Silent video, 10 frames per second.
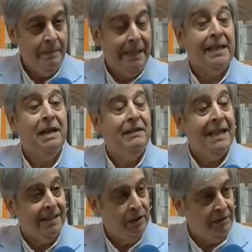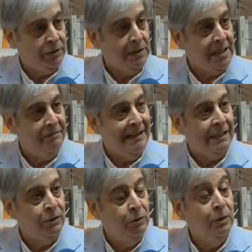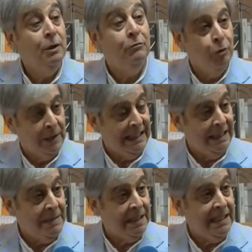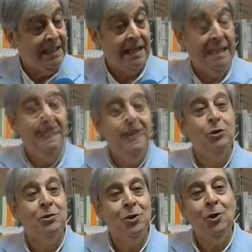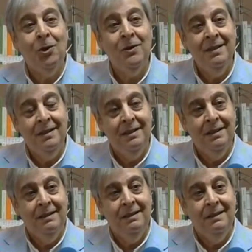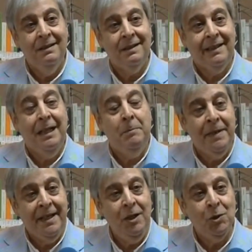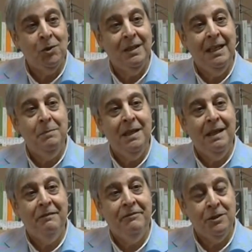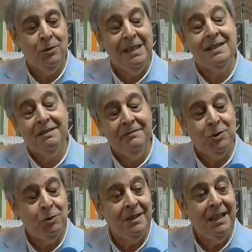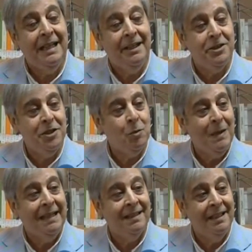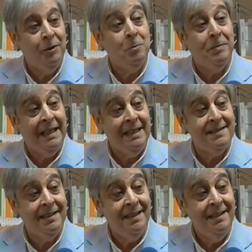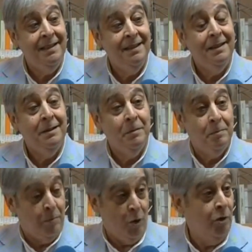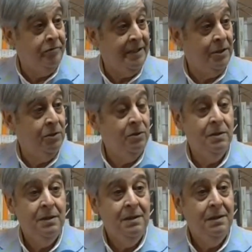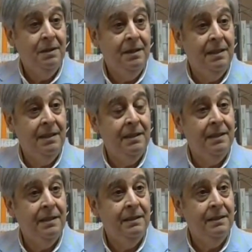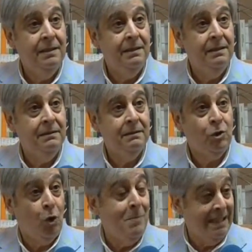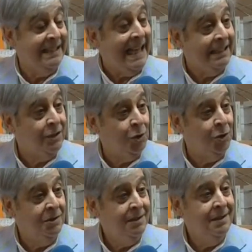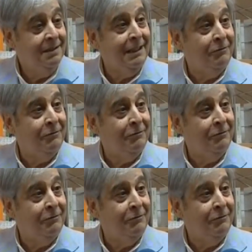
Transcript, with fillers: per arrivare anche dove sono arrivato fuori dalla mia terra. Io so che il periodo della mia fanciullezza vissuta negli anni 50 in un paese povero, eh, comandato da